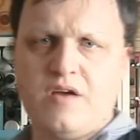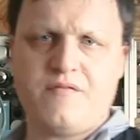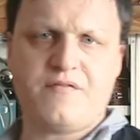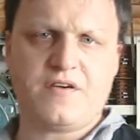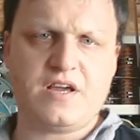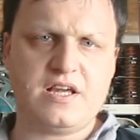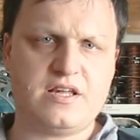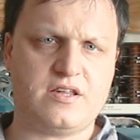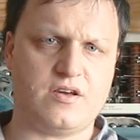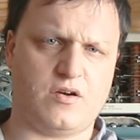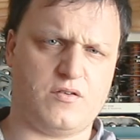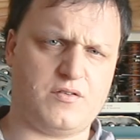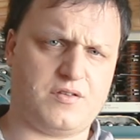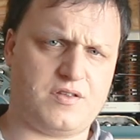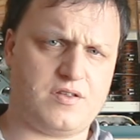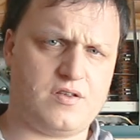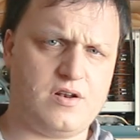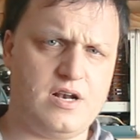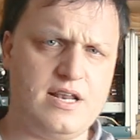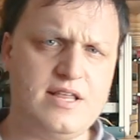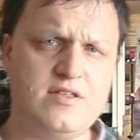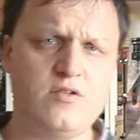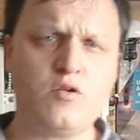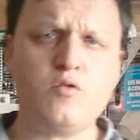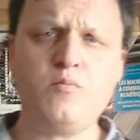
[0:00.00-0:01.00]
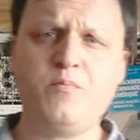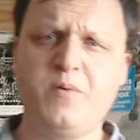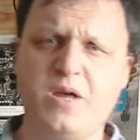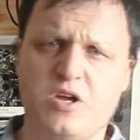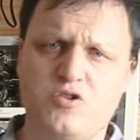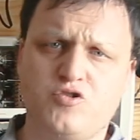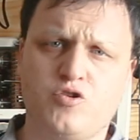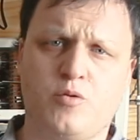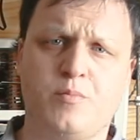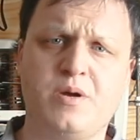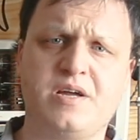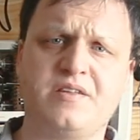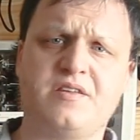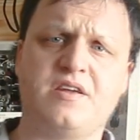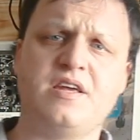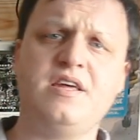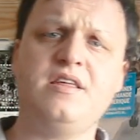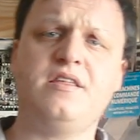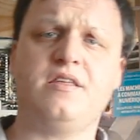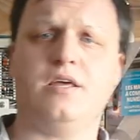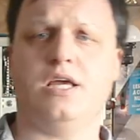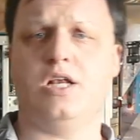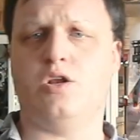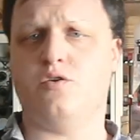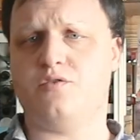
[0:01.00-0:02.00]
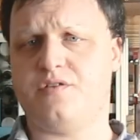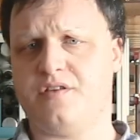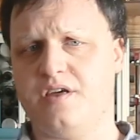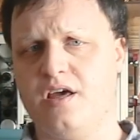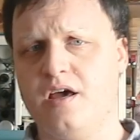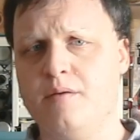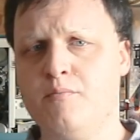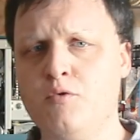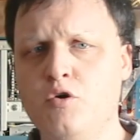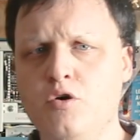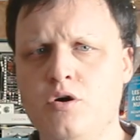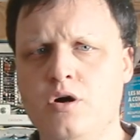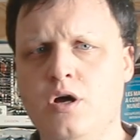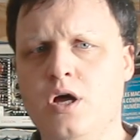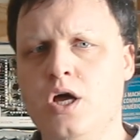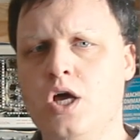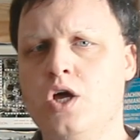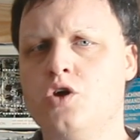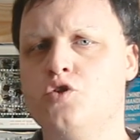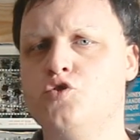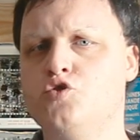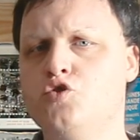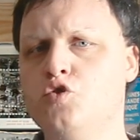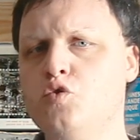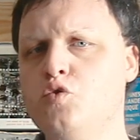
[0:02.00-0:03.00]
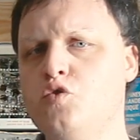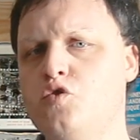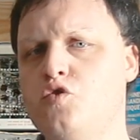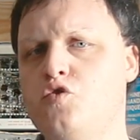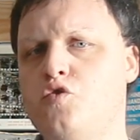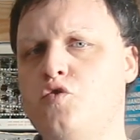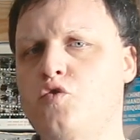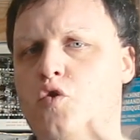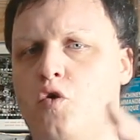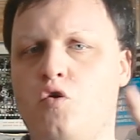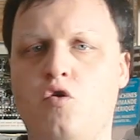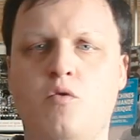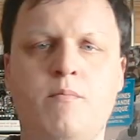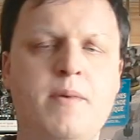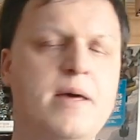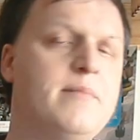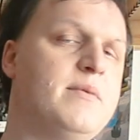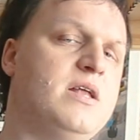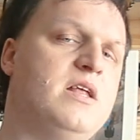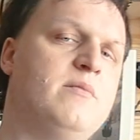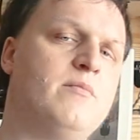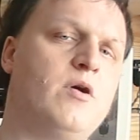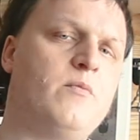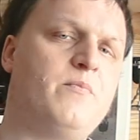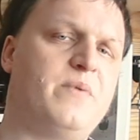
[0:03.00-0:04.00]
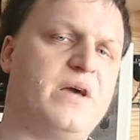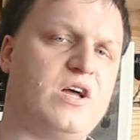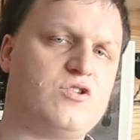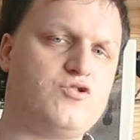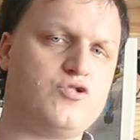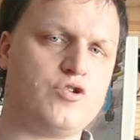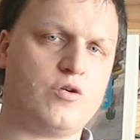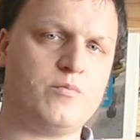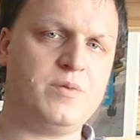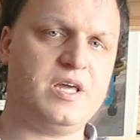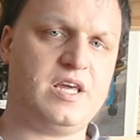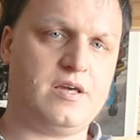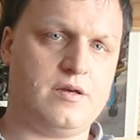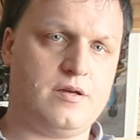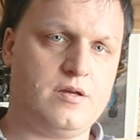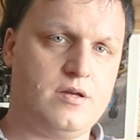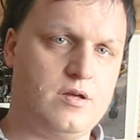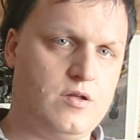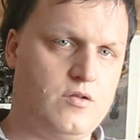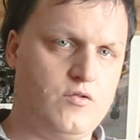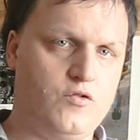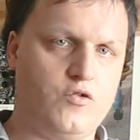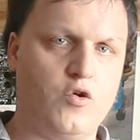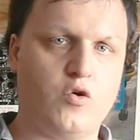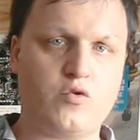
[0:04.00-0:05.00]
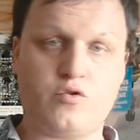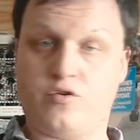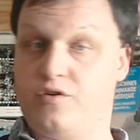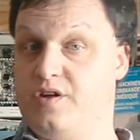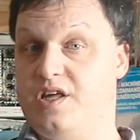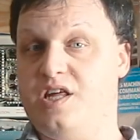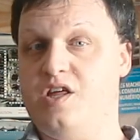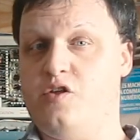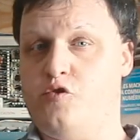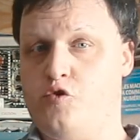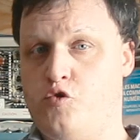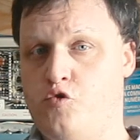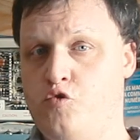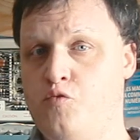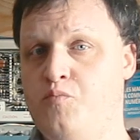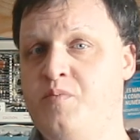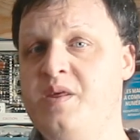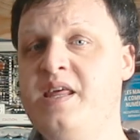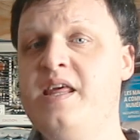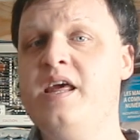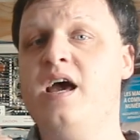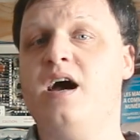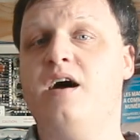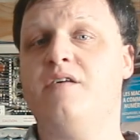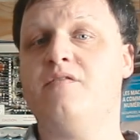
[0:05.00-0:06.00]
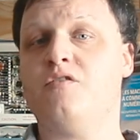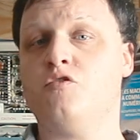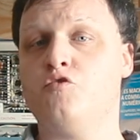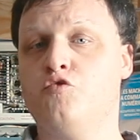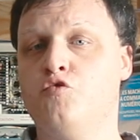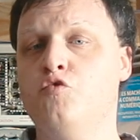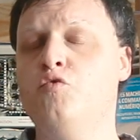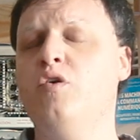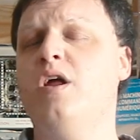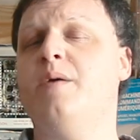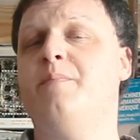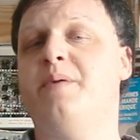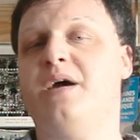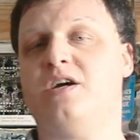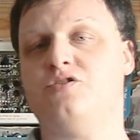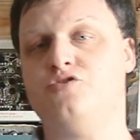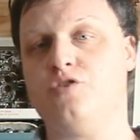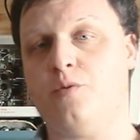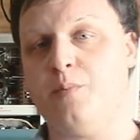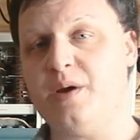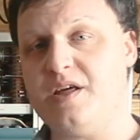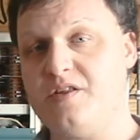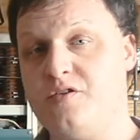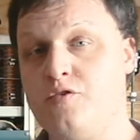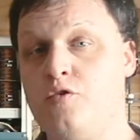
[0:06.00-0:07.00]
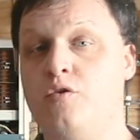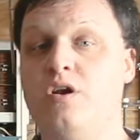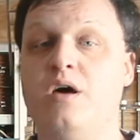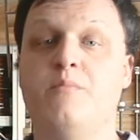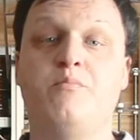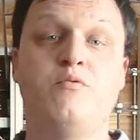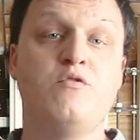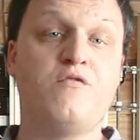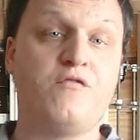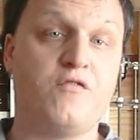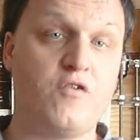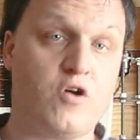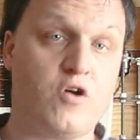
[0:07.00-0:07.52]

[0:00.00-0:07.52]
de la fréquence, les ondes perturbatrices et le CMO jouent sur le même élément perturbé, donc qui subit avant tout la perturbation la plus